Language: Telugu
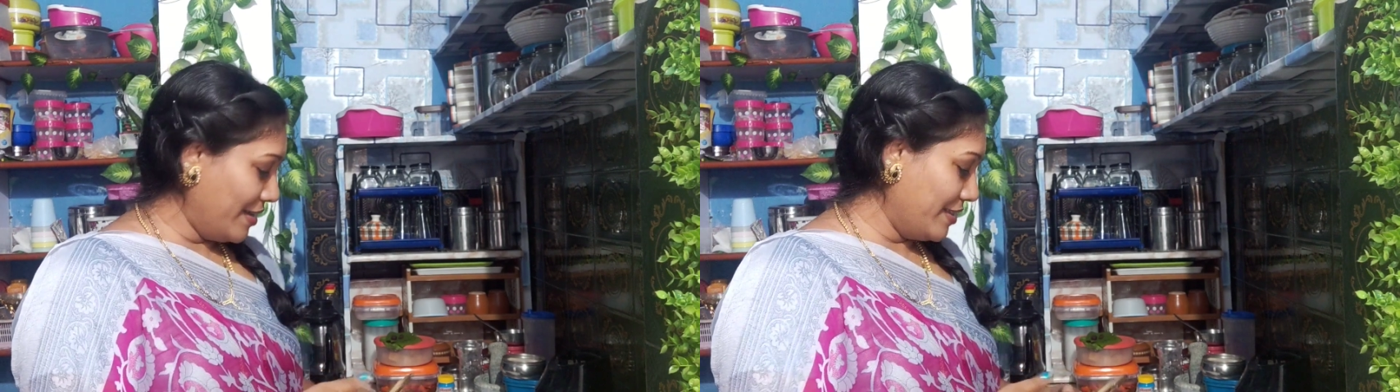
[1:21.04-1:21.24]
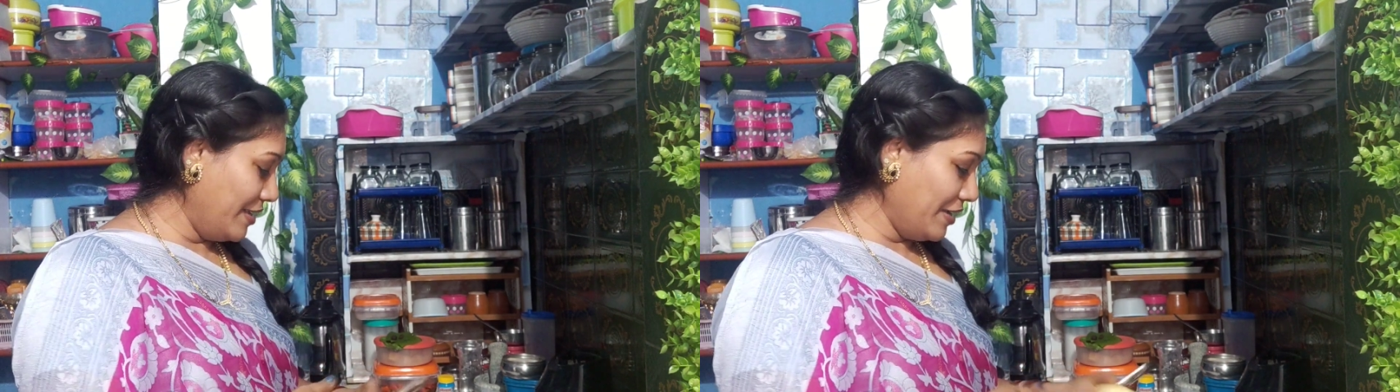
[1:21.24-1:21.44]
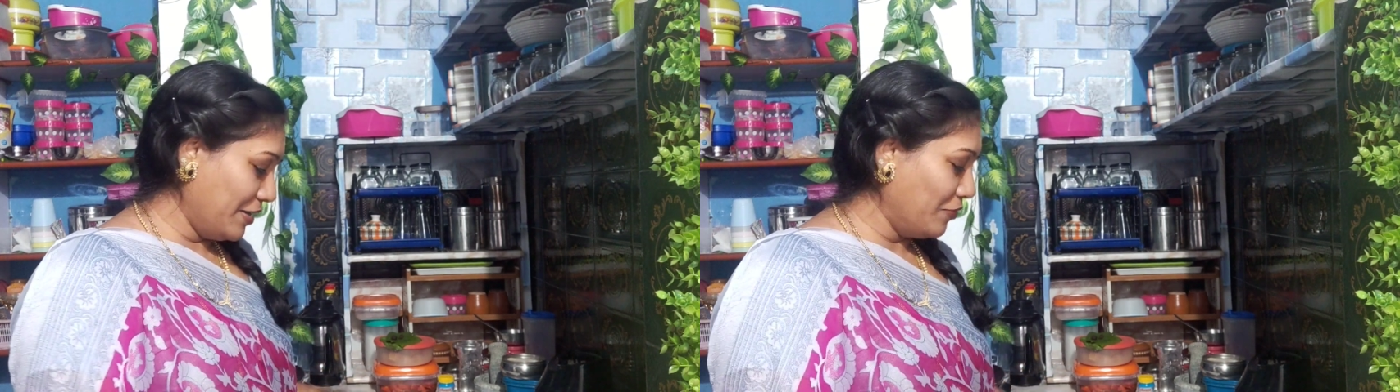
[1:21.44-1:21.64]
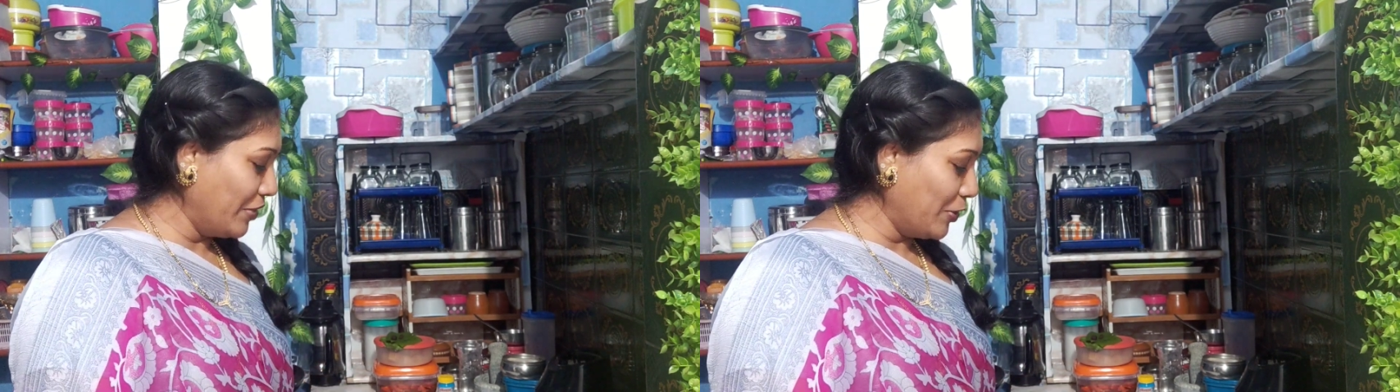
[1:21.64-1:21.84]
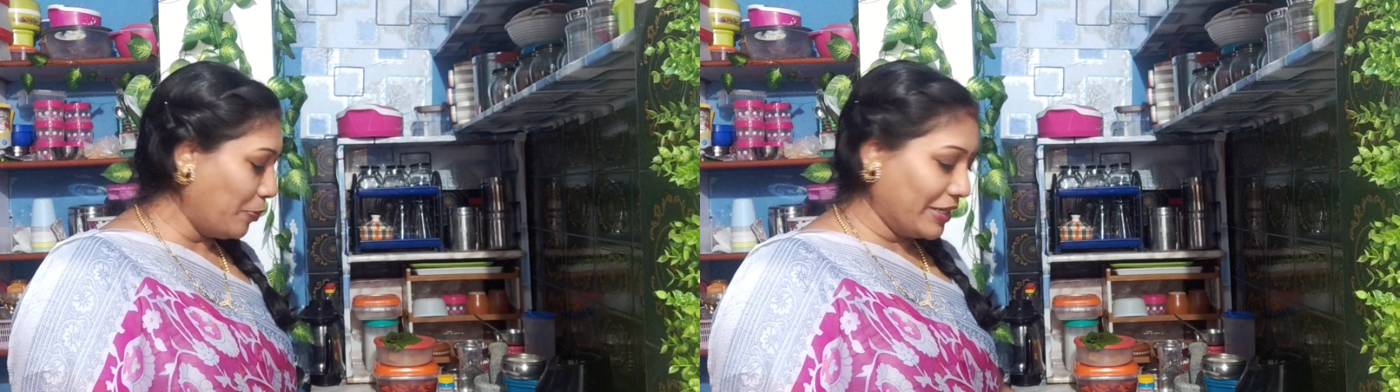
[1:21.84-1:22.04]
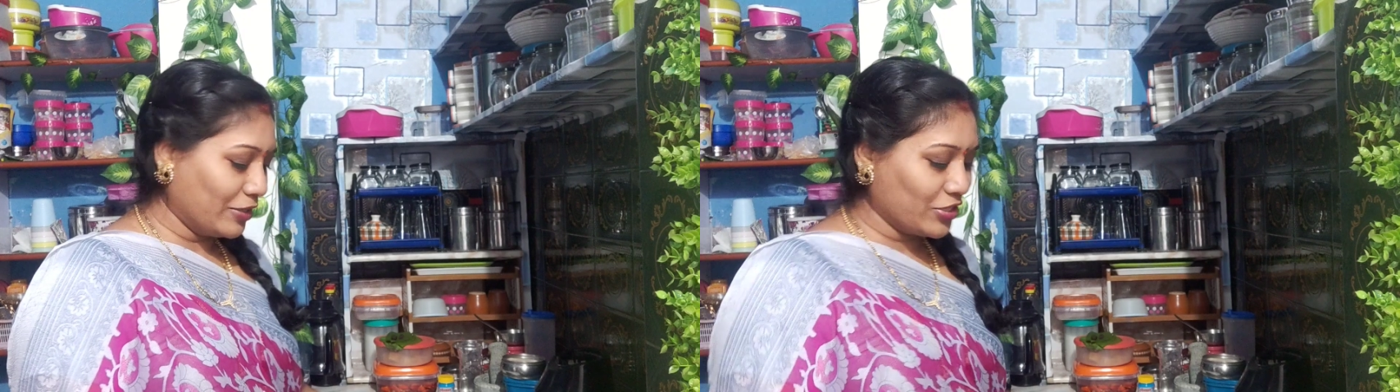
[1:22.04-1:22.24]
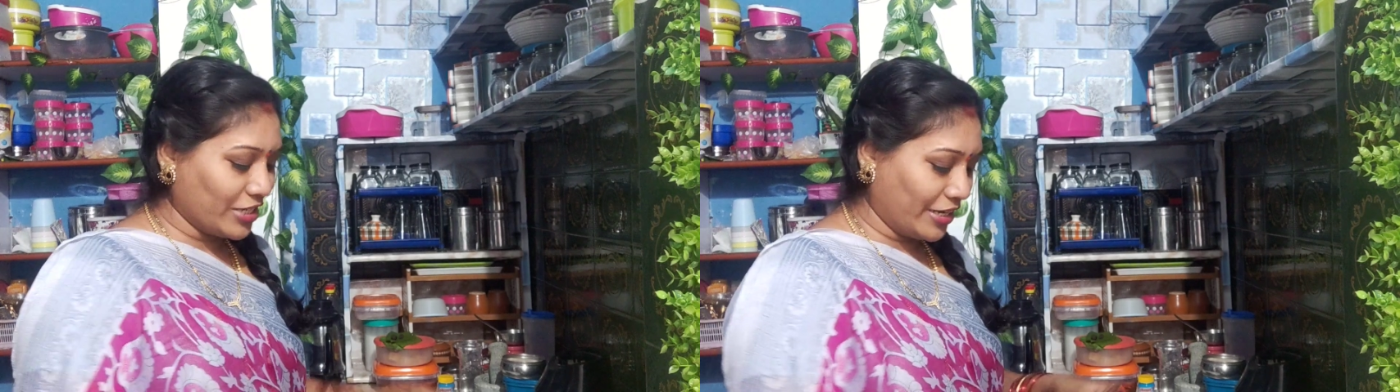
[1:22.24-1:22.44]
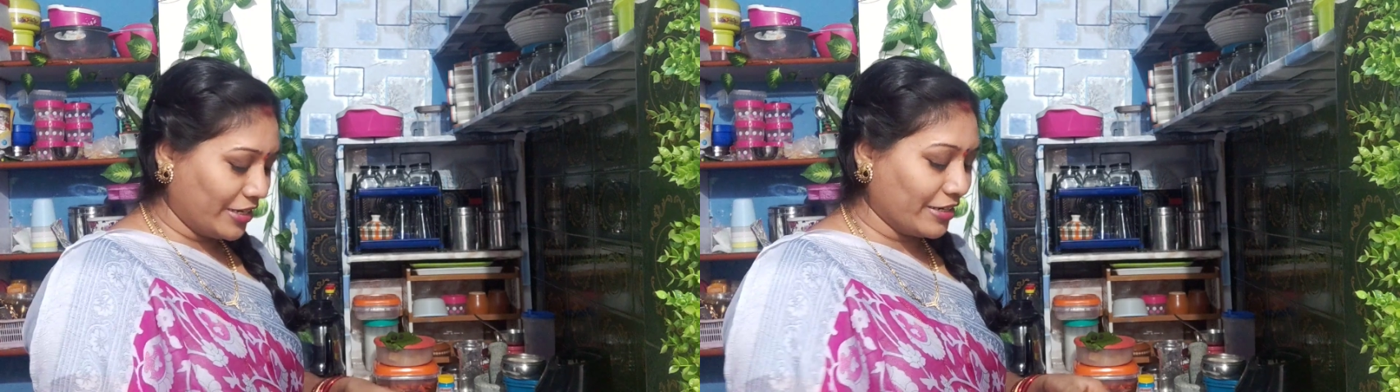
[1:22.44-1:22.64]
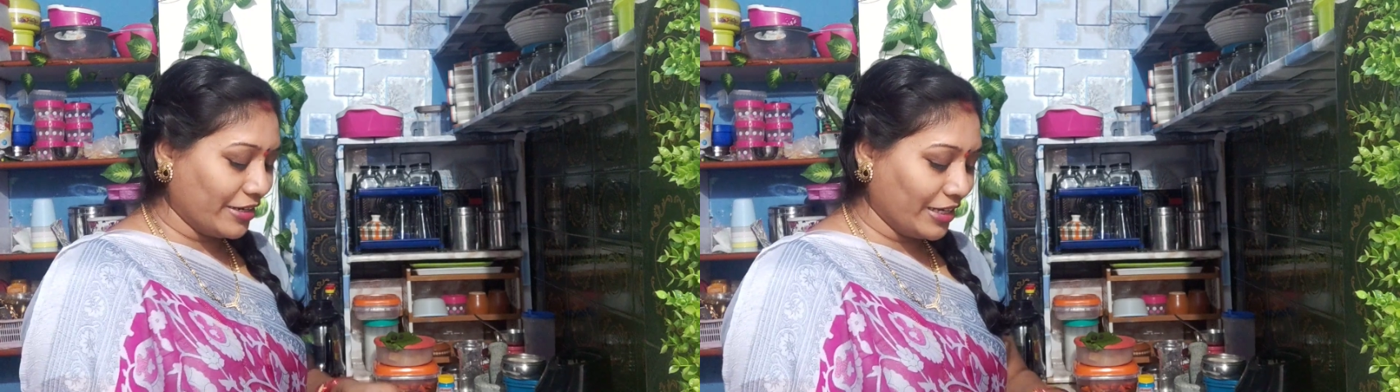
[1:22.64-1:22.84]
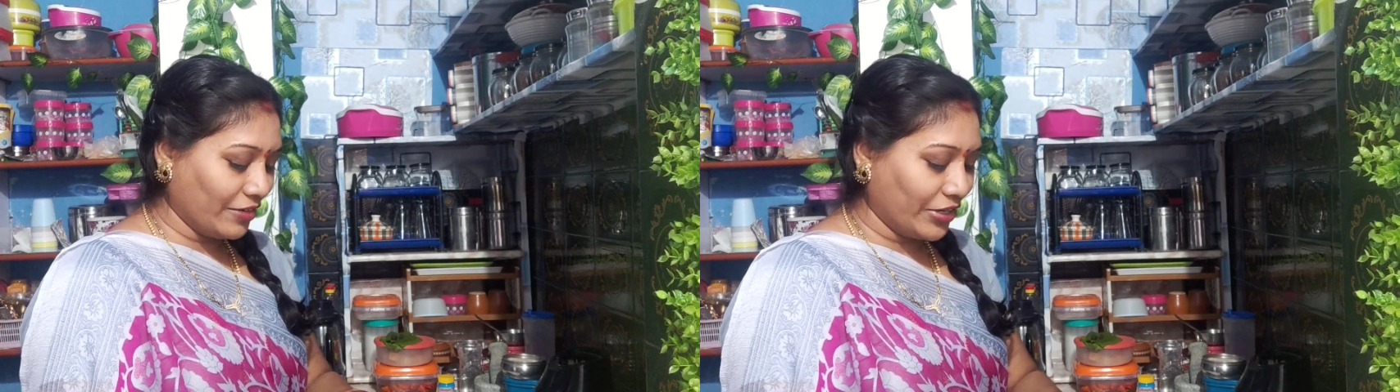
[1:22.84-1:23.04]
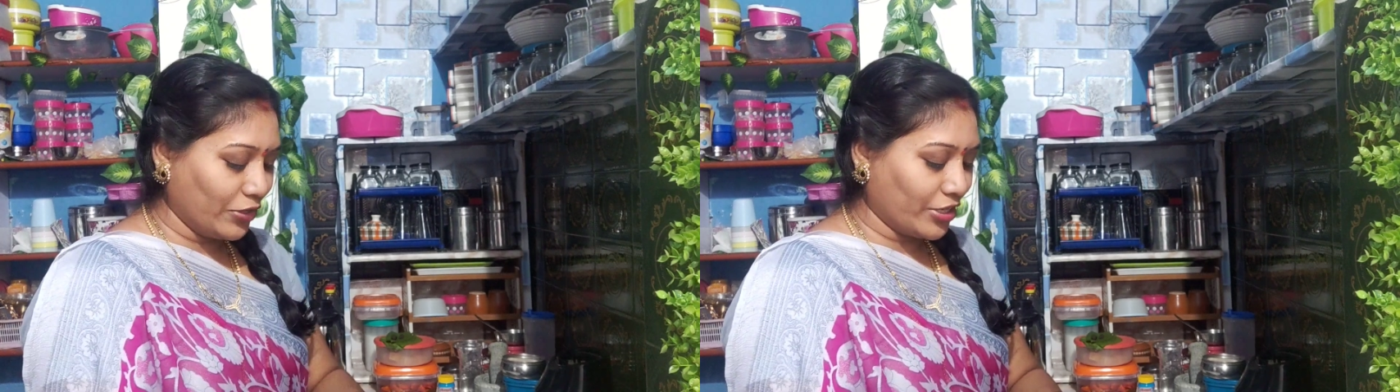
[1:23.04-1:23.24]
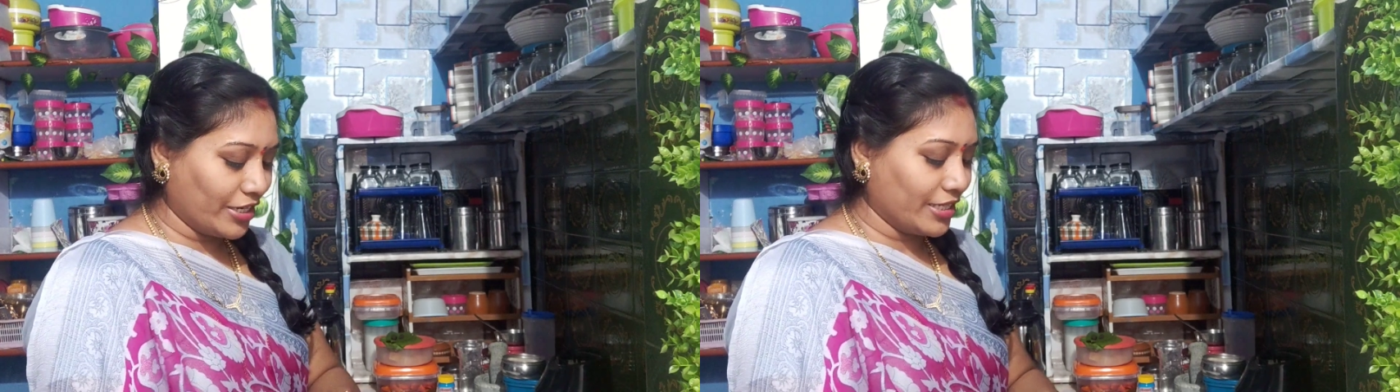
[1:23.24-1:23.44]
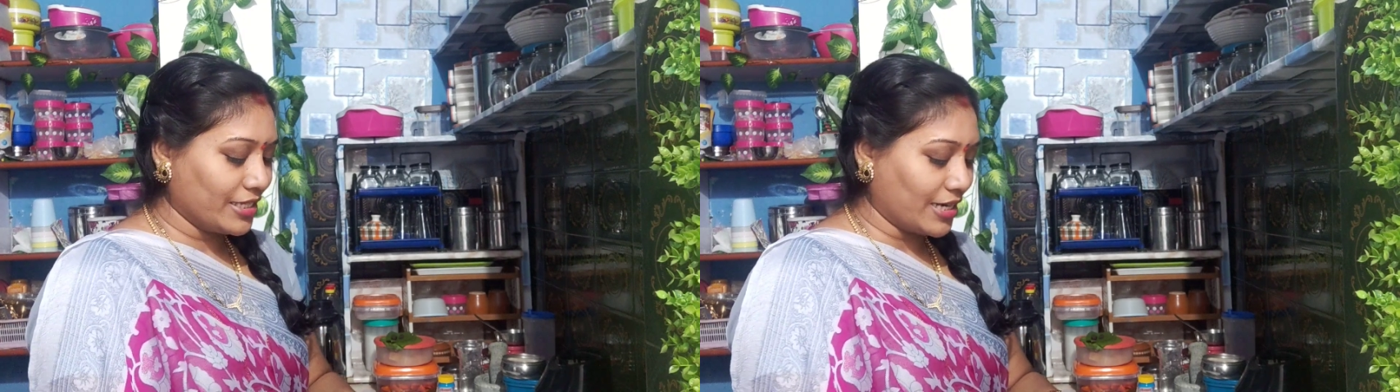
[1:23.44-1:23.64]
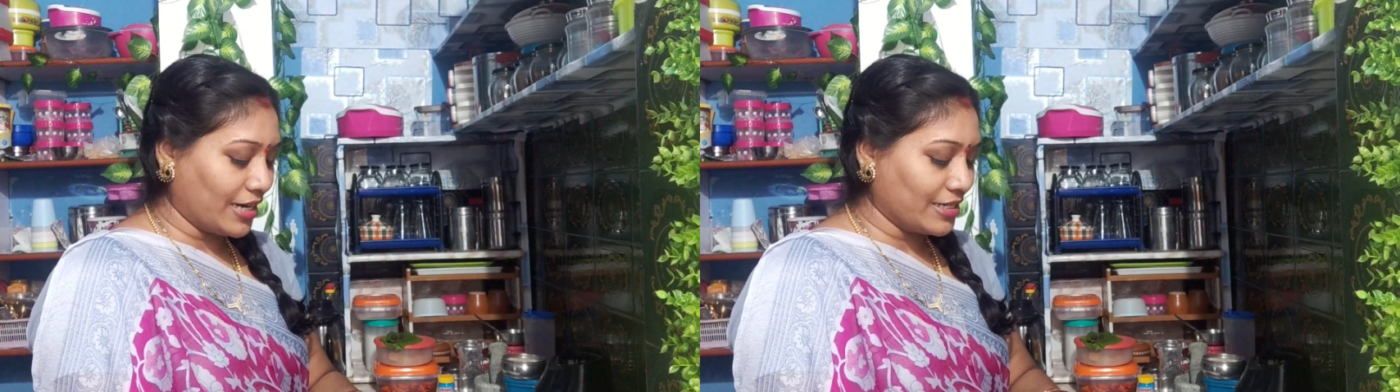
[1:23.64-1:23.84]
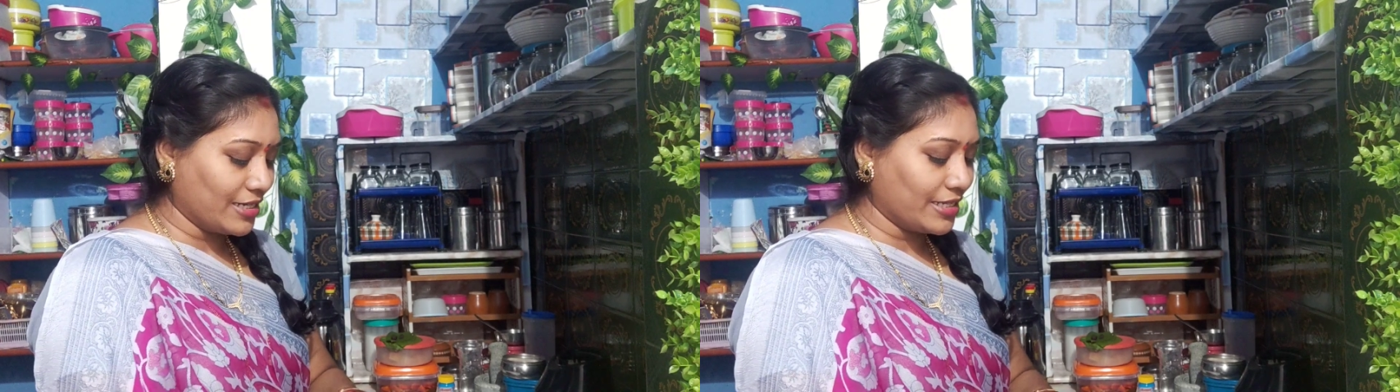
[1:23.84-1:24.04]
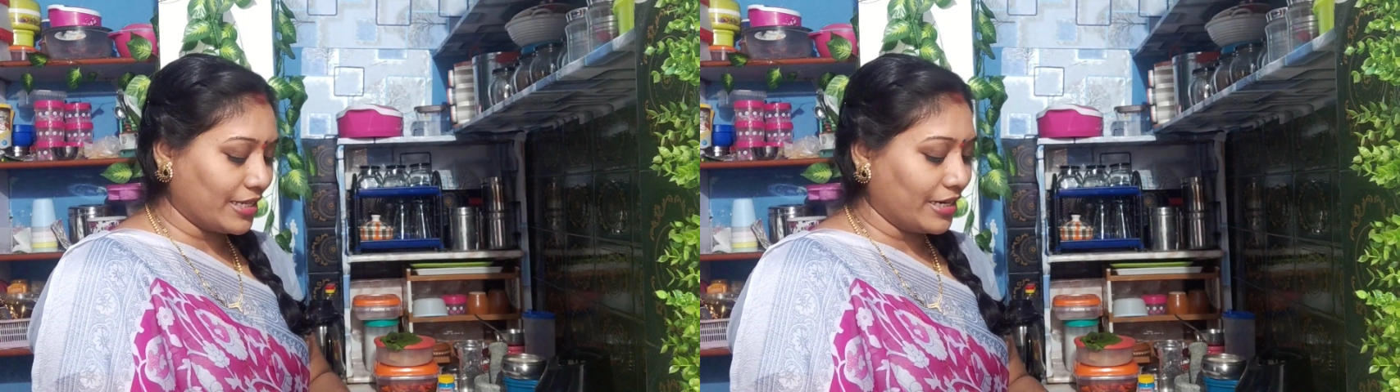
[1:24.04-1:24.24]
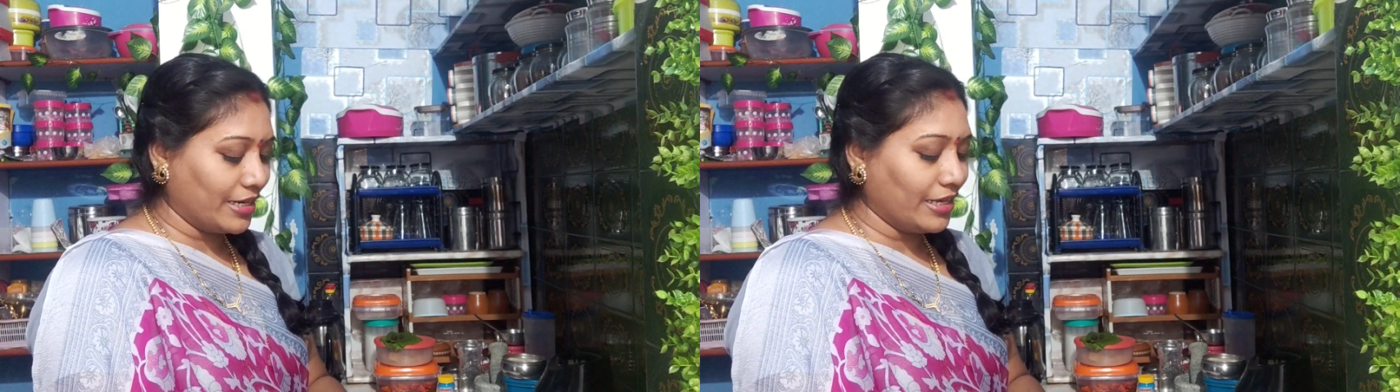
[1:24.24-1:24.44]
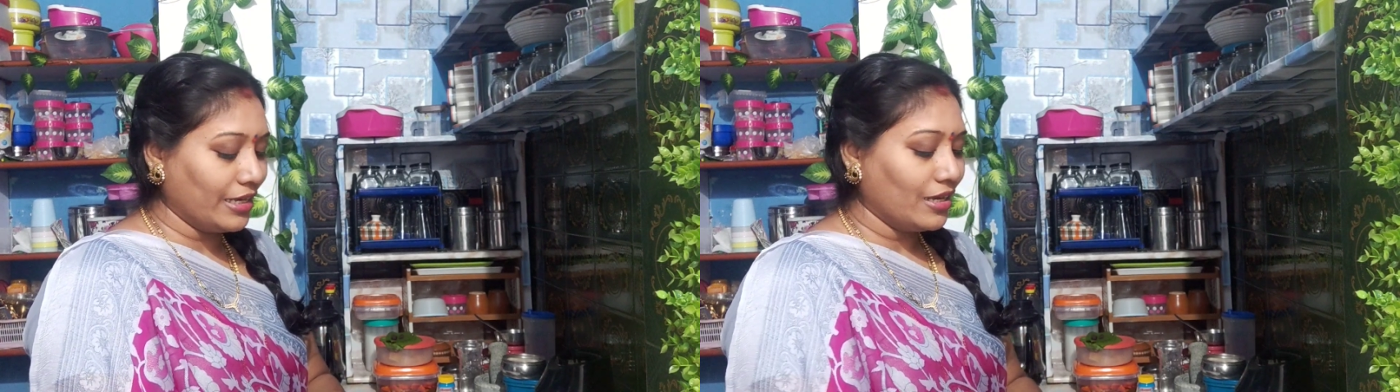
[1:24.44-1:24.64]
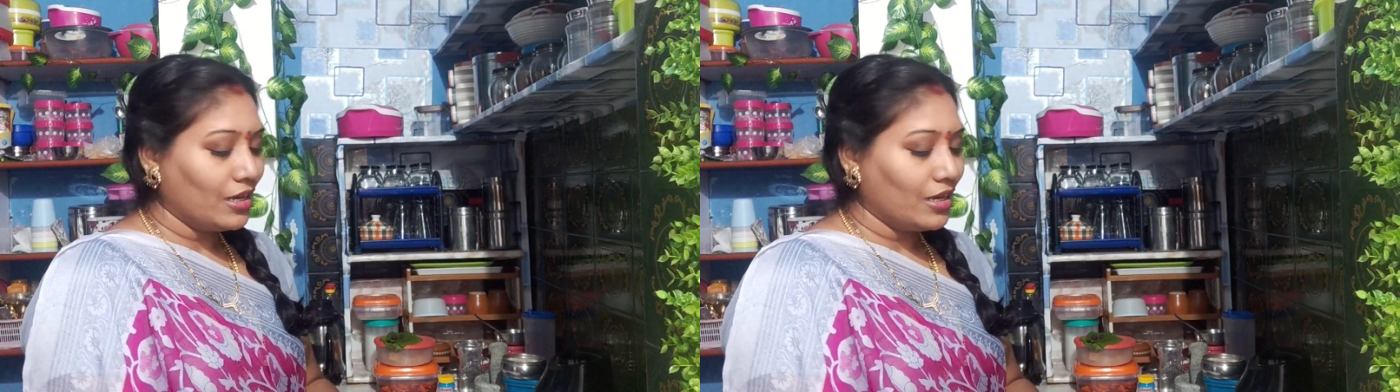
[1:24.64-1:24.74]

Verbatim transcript: అన్నది వీడియో పెట్టొచ్చులే అన్నట్టు ఇంక వీడియో అన్నది స్టార్ట్ చేశానండి